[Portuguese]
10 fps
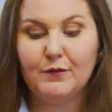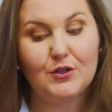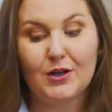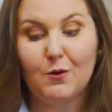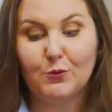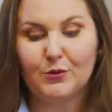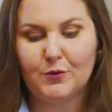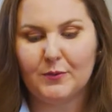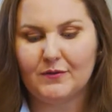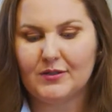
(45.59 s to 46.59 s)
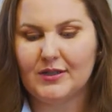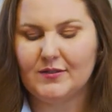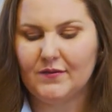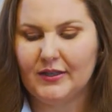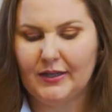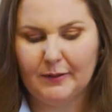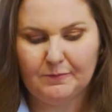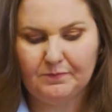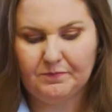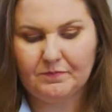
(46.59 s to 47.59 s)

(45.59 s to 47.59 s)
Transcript: Vou tirar o útero para vocês virem.